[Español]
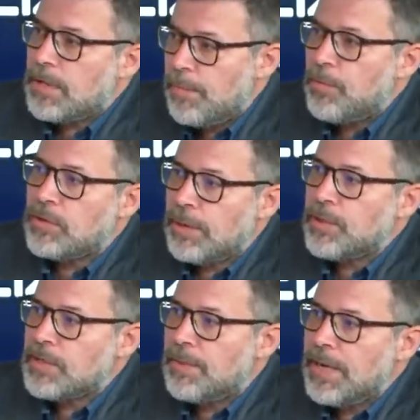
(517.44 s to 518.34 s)
También puedo estar
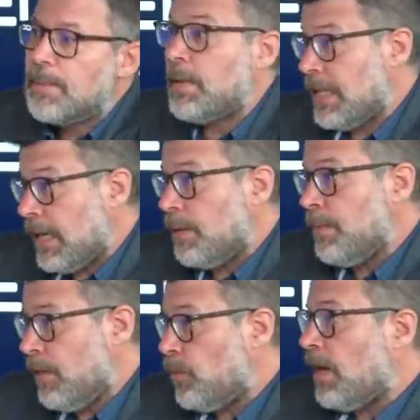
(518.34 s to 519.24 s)
por eso. Había que mandarle en
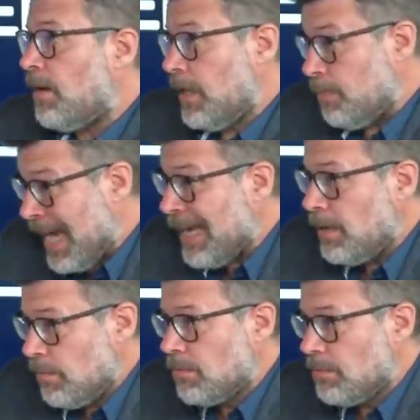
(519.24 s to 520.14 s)
de una
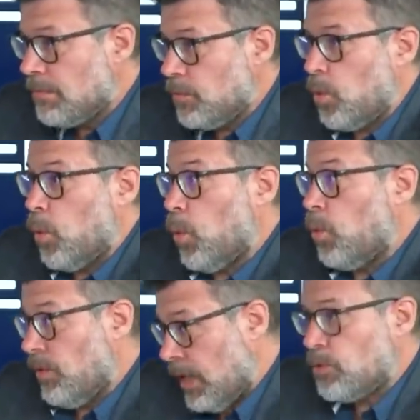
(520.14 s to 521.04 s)
imagen... Un texto.
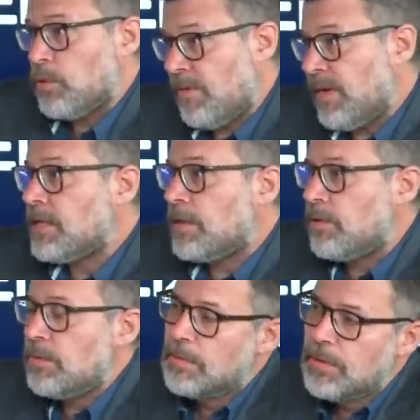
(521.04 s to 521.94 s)
Un texto, una frase,
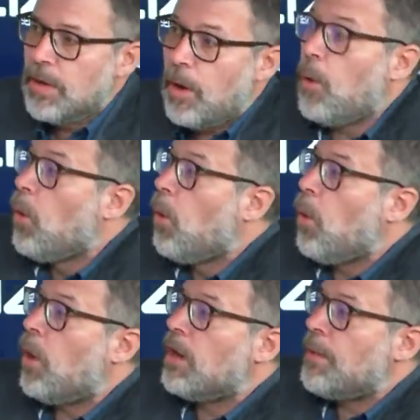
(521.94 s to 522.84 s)
¿no? Algo
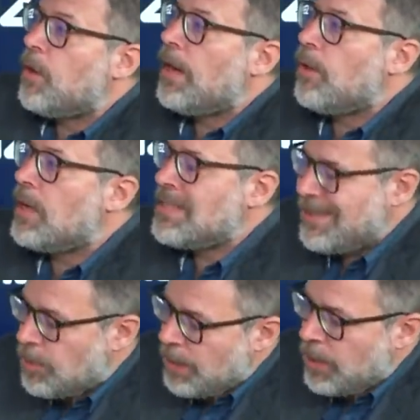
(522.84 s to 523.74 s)
evocador. O a lo mejor algo
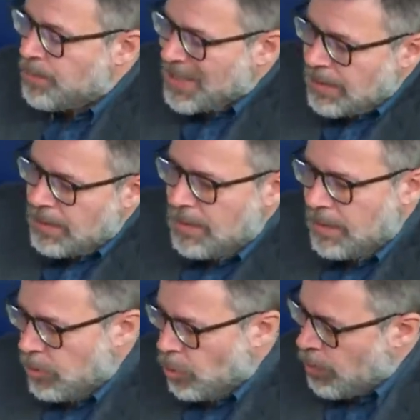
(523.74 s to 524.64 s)
así como
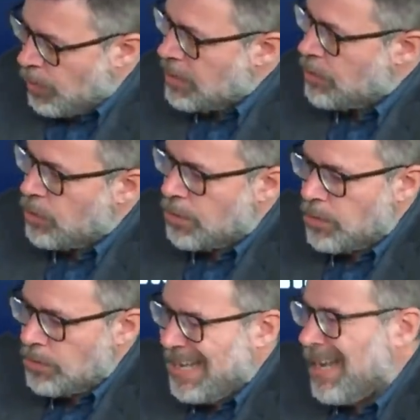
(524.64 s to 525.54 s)
con doble sentido,
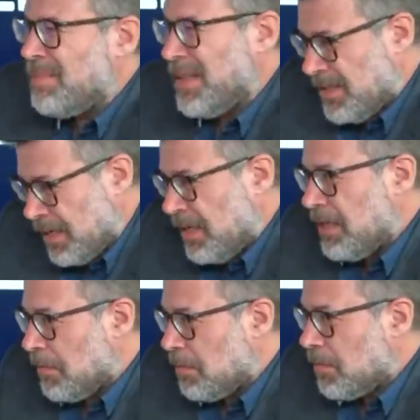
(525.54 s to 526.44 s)
como déjame de seguir.